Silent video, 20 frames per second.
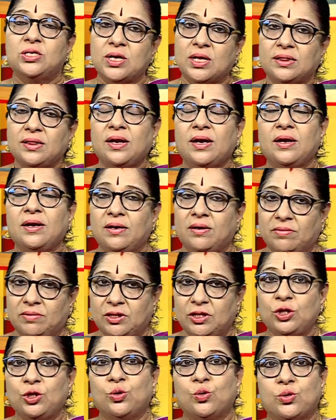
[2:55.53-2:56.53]
சந்திரனுக்கு
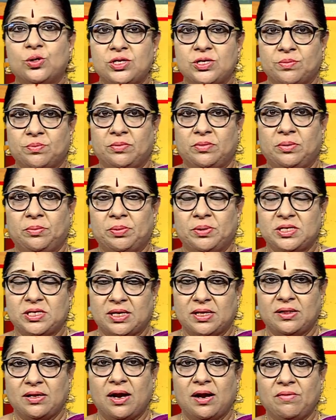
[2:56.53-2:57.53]
வந்து தோஷம் இப்போ
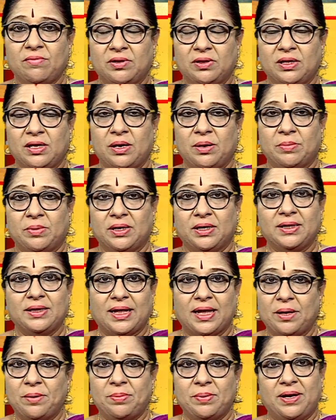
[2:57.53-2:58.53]
சந்திரன் வந்து நமக்கு
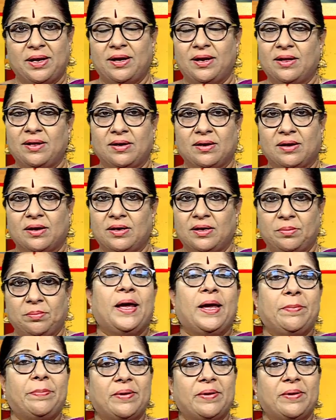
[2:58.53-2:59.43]
தேய்பிரையில் இருக்கார்